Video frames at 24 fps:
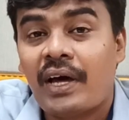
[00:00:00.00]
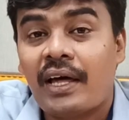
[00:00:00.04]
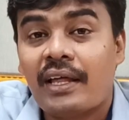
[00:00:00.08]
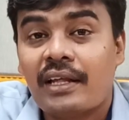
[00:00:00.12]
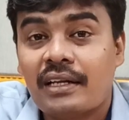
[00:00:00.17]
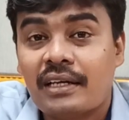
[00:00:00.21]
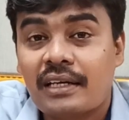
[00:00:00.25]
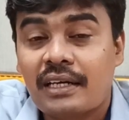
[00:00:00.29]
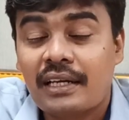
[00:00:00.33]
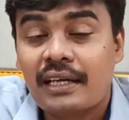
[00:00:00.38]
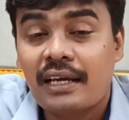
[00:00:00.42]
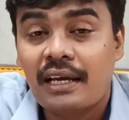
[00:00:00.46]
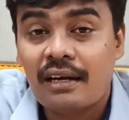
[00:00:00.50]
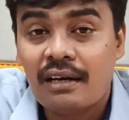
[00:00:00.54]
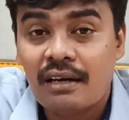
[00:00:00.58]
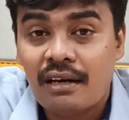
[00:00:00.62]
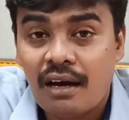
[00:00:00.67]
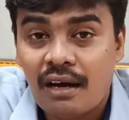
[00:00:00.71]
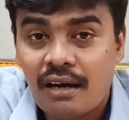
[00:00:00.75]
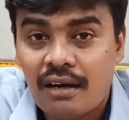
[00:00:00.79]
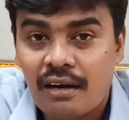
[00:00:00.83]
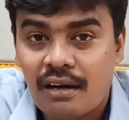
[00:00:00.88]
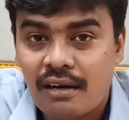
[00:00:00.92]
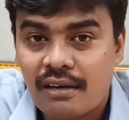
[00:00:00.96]
அதில் இருக்கிற
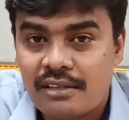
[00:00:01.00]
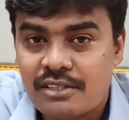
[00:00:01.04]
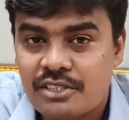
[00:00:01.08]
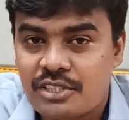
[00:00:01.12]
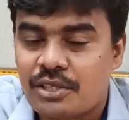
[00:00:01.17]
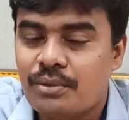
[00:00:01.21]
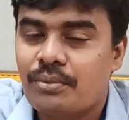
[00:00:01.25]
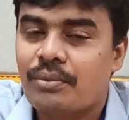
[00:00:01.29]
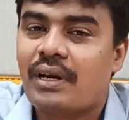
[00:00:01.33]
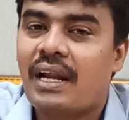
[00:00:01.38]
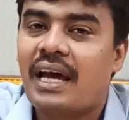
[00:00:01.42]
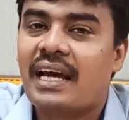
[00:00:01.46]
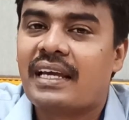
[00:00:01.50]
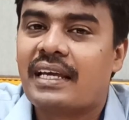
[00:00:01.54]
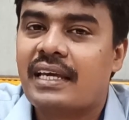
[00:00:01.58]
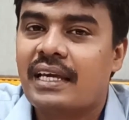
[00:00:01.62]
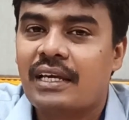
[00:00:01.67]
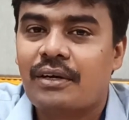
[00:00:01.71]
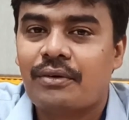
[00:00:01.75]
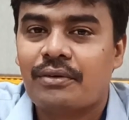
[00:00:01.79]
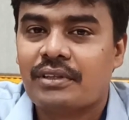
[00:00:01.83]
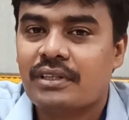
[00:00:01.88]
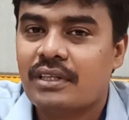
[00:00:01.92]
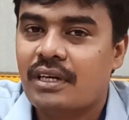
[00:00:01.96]
எல்லா காலேஜுக்கும்
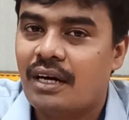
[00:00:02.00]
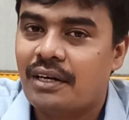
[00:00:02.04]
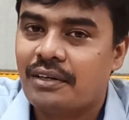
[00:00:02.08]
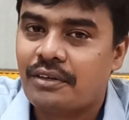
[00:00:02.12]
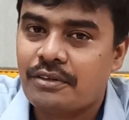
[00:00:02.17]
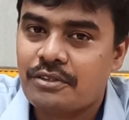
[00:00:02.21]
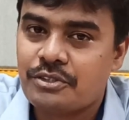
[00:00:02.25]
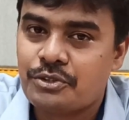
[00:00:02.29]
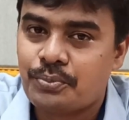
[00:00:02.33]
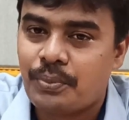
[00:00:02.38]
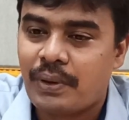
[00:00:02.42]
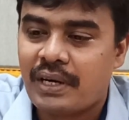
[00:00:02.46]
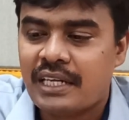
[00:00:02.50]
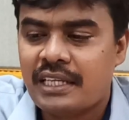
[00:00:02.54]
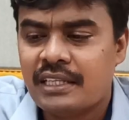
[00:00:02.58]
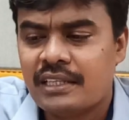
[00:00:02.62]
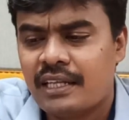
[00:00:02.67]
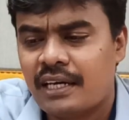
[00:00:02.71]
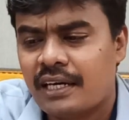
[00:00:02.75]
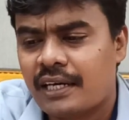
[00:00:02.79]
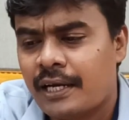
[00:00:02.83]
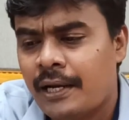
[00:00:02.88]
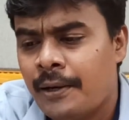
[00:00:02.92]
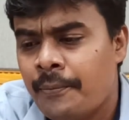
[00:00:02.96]
ரேங்கிங் வந்து அனௌன்ஸ்
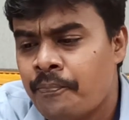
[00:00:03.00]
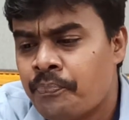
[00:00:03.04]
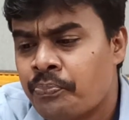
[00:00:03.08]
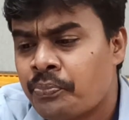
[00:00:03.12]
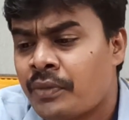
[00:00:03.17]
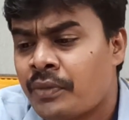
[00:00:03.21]
பண்ணியிருந்தாங்க